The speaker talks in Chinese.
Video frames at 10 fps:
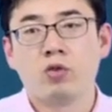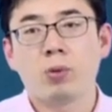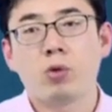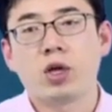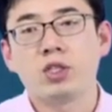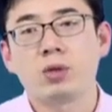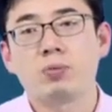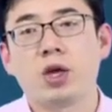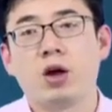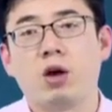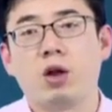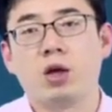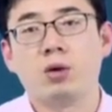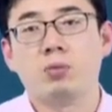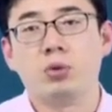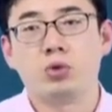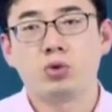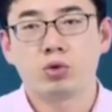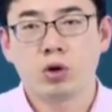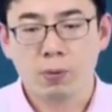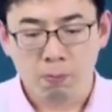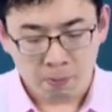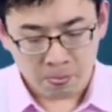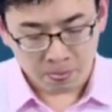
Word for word: 外部环境变好了，比如说